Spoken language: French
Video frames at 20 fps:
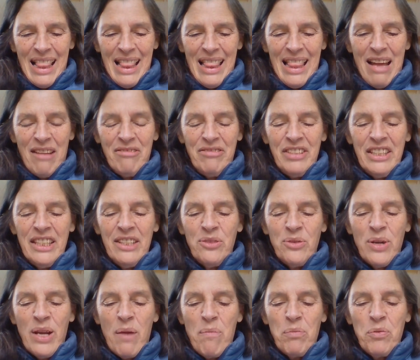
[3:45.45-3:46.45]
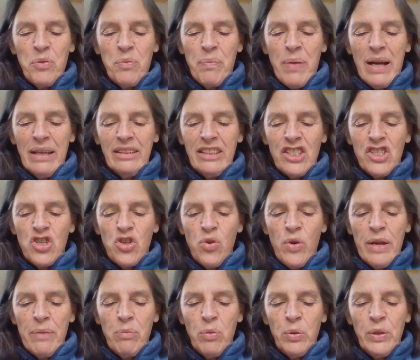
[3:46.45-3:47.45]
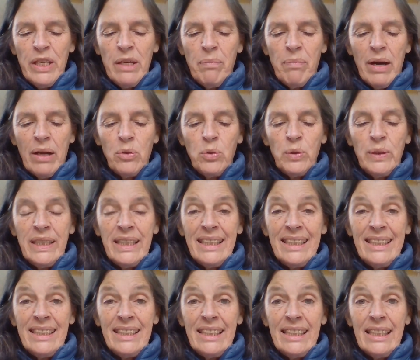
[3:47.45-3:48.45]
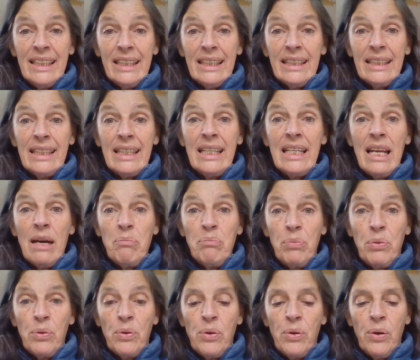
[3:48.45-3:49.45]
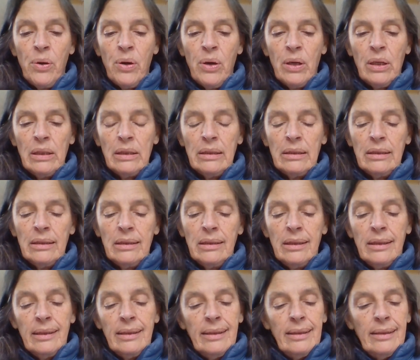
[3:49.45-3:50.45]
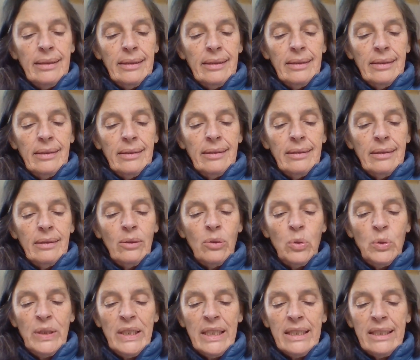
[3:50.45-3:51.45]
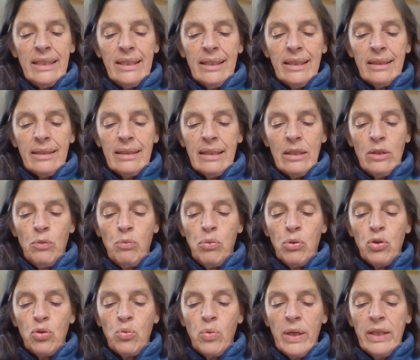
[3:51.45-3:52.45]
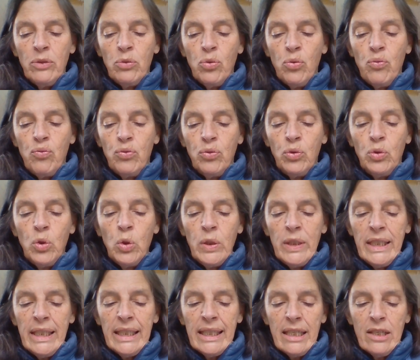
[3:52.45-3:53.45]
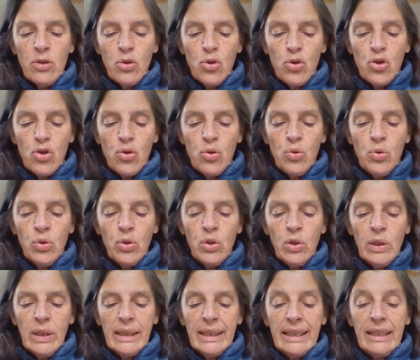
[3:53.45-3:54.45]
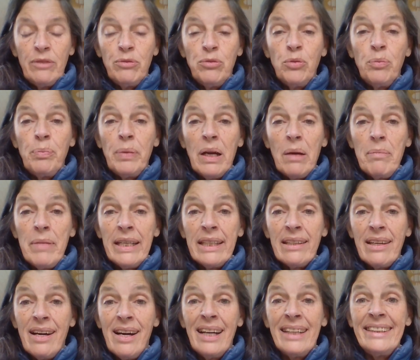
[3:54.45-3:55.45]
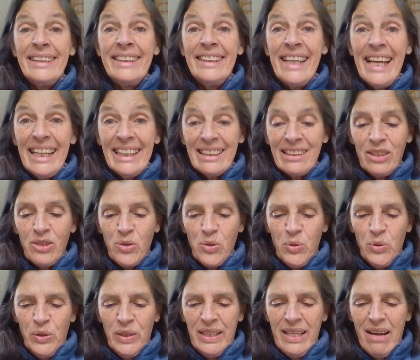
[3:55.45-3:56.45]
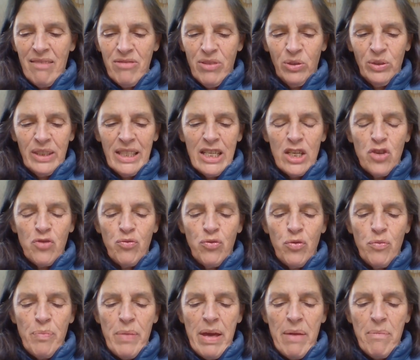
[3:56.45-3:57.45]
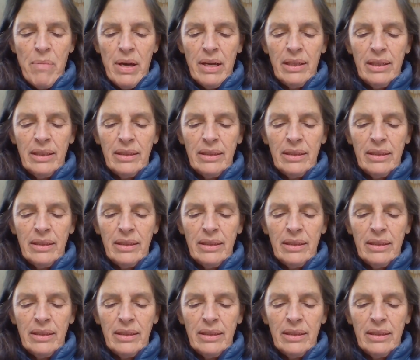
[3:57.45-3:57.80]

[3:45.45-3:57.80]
La vie de la plupart des gens est menée par le désir et la peur. Le désir, c'est le besoin de vous donner quelque chose qui vous permettra d'être davantage vous-même.